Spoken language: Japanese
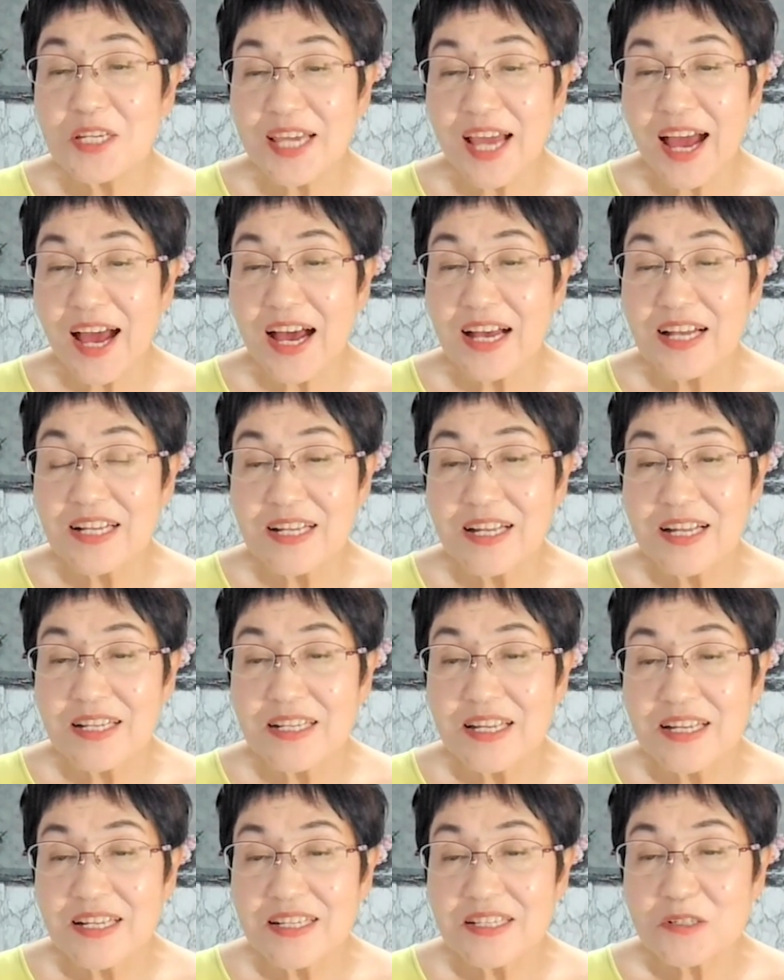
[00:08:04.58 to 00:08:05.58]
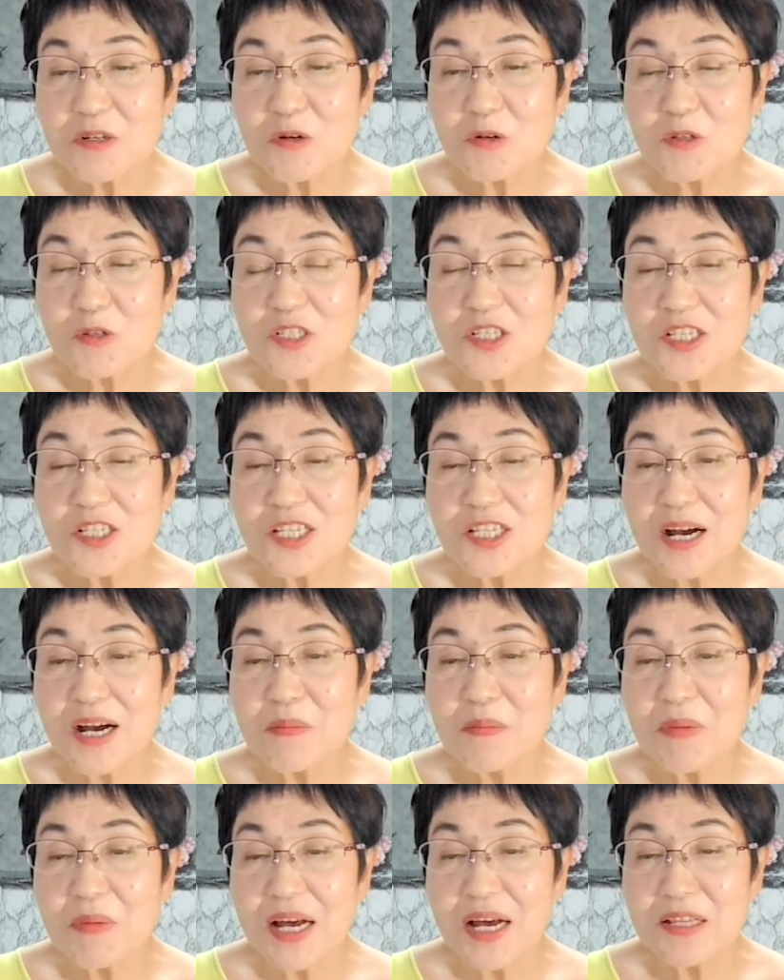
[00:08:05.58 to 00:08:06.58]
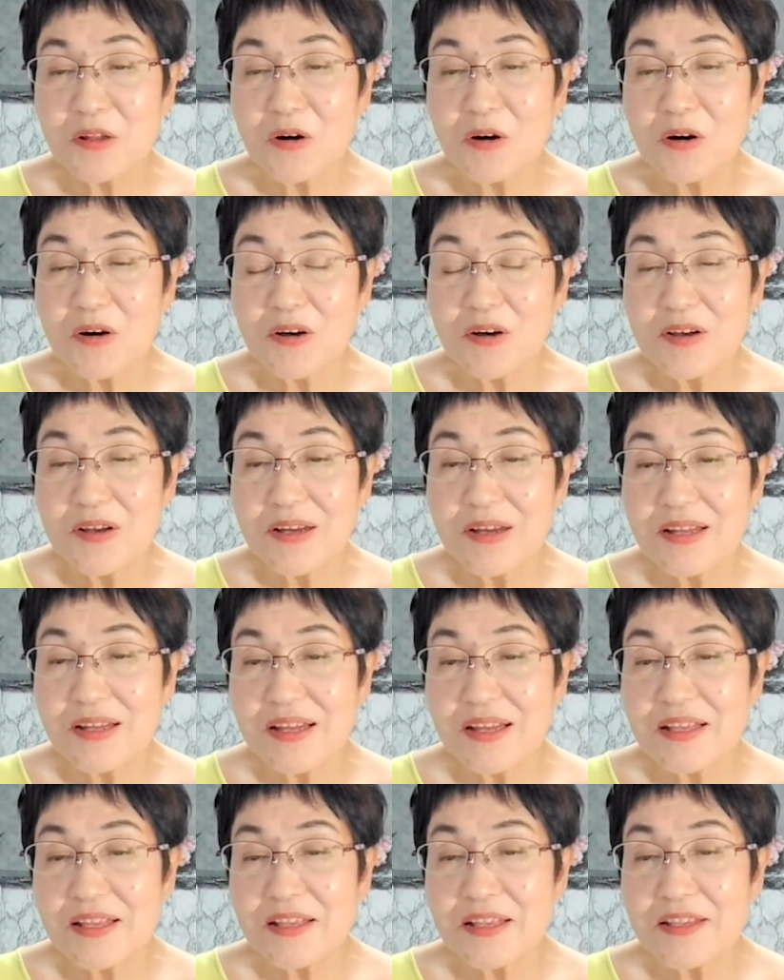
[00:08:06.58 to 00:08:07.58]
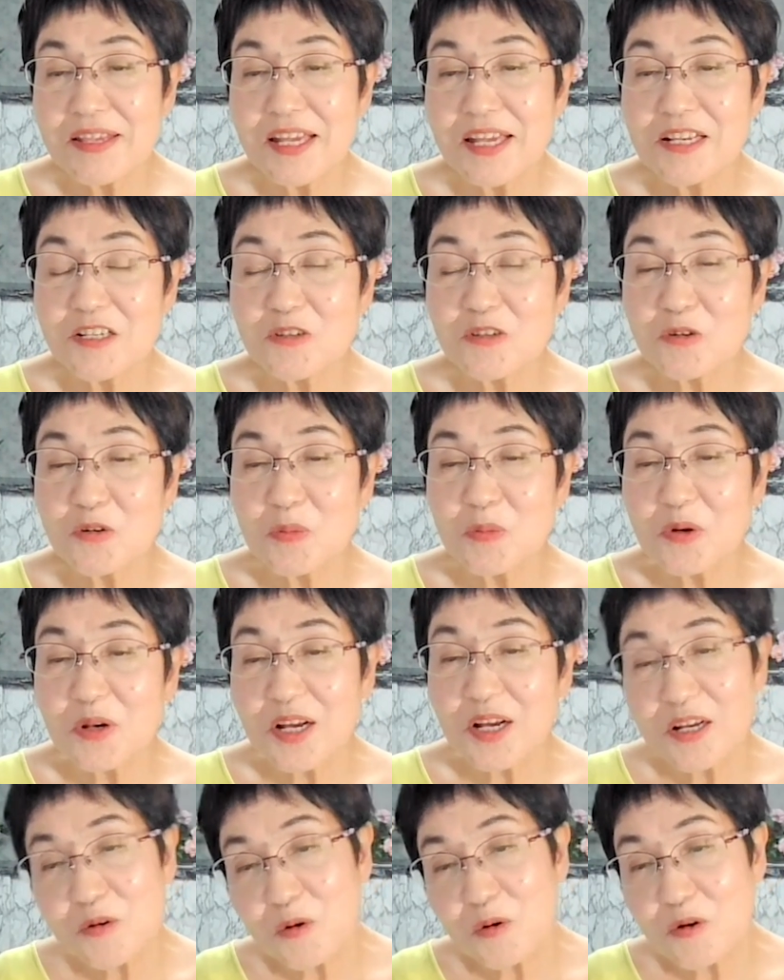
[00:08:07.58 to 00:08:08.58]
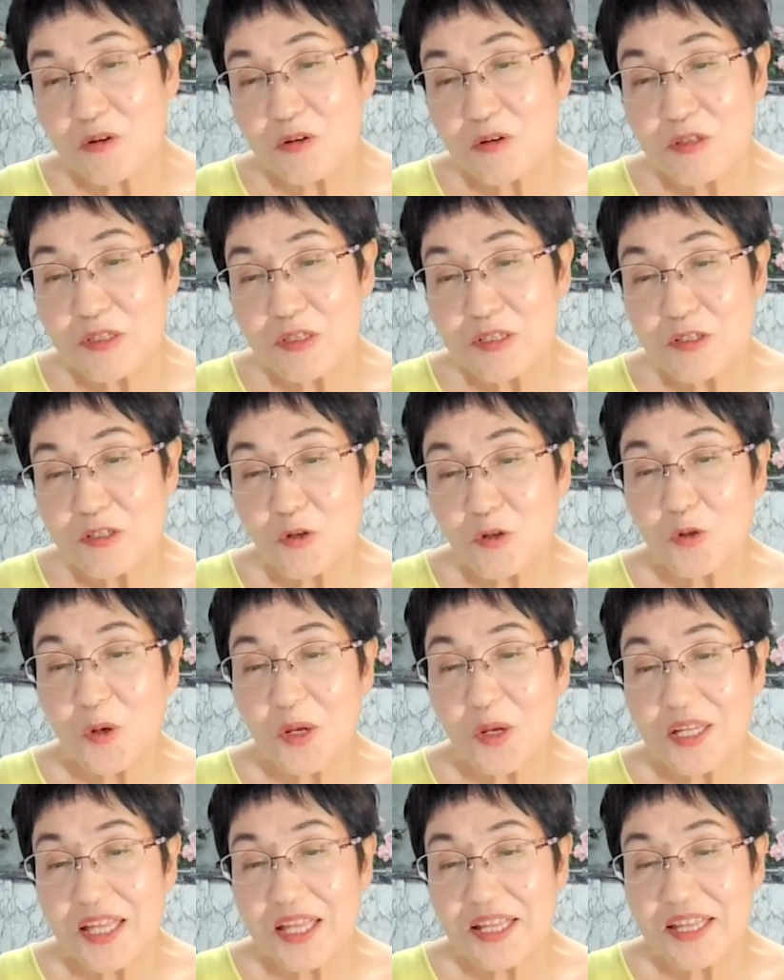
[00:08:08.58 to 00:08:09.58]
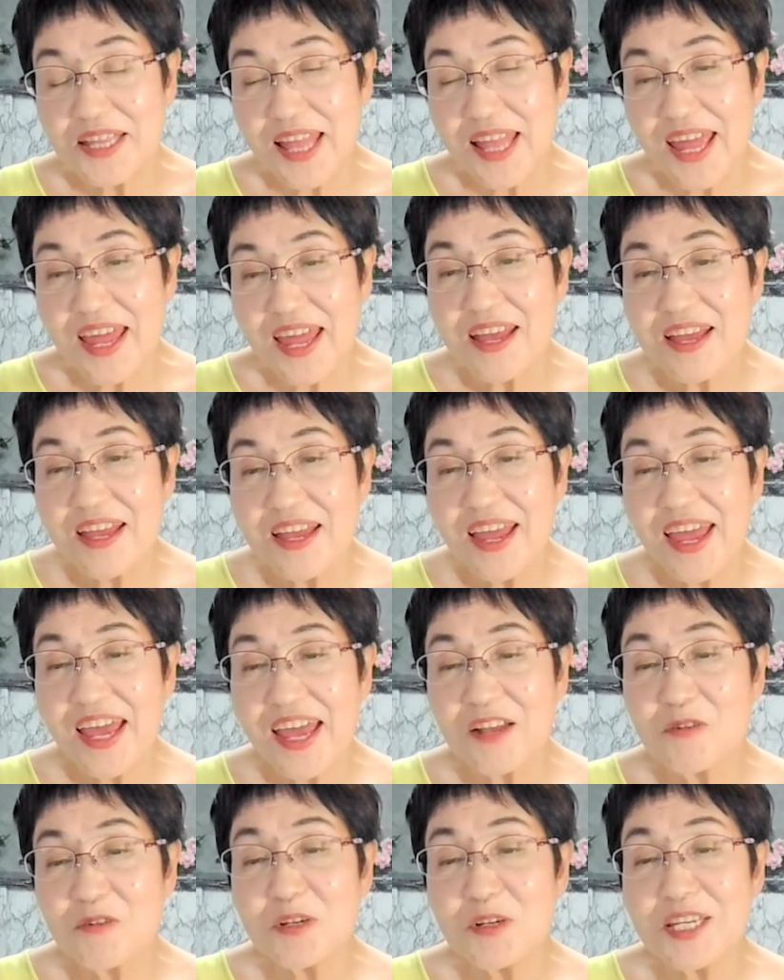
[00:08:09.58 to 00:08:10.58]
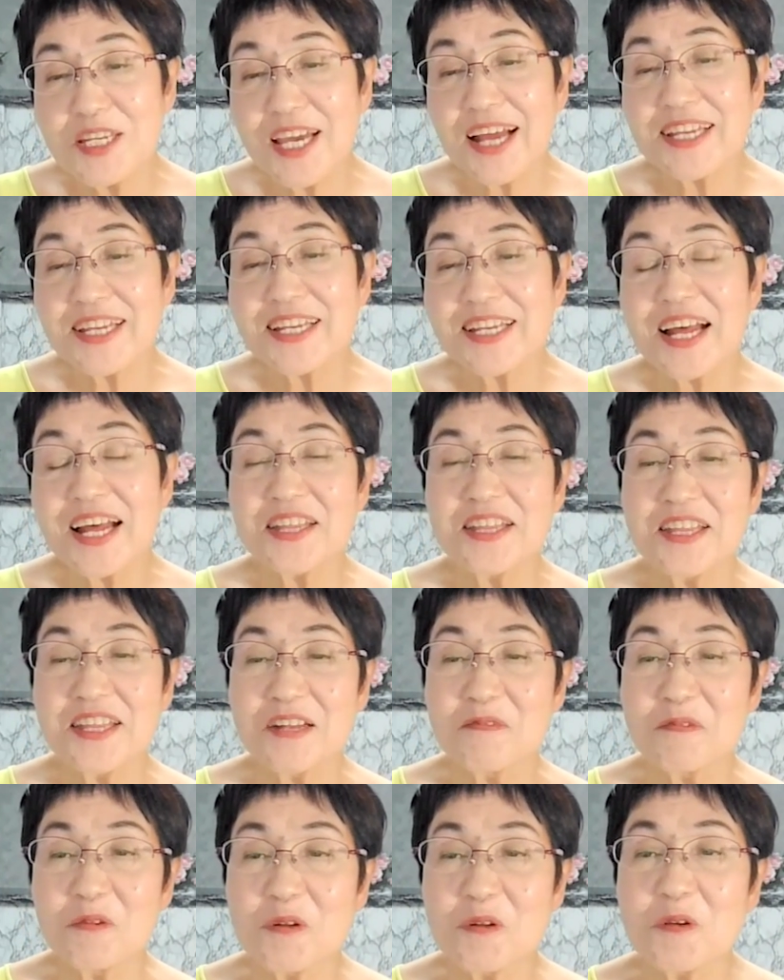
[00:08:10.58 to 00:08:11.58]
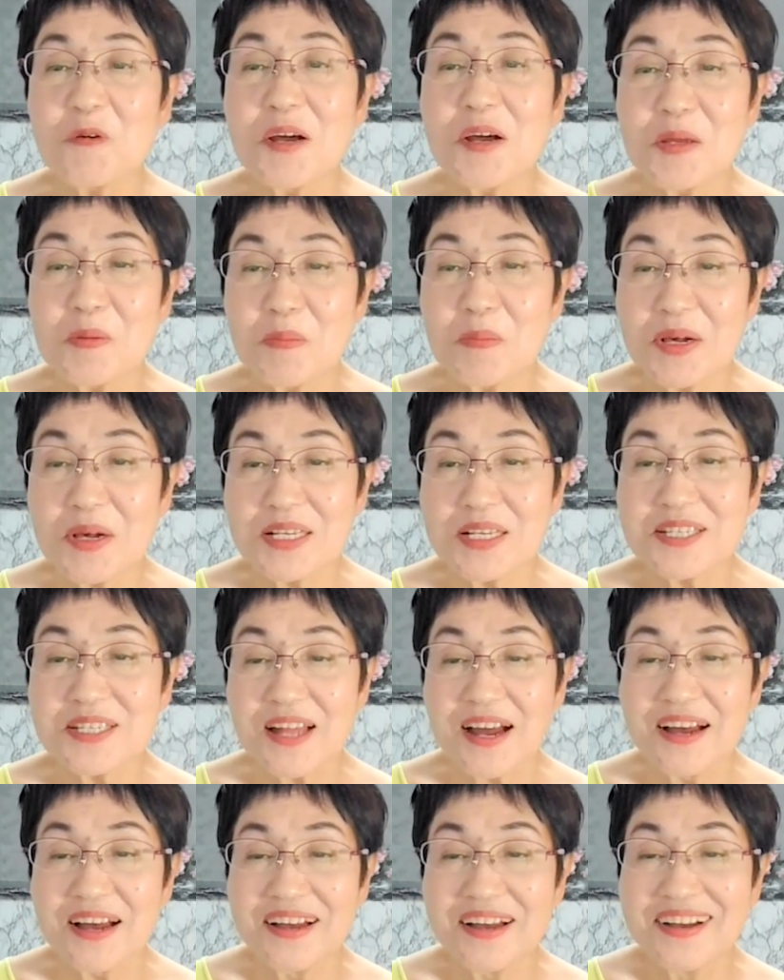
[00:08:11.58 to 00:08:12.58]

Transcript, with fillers: ア、この椎間板のゼリー状のものがこう、外へ出て、ヘルニアになってると言われました。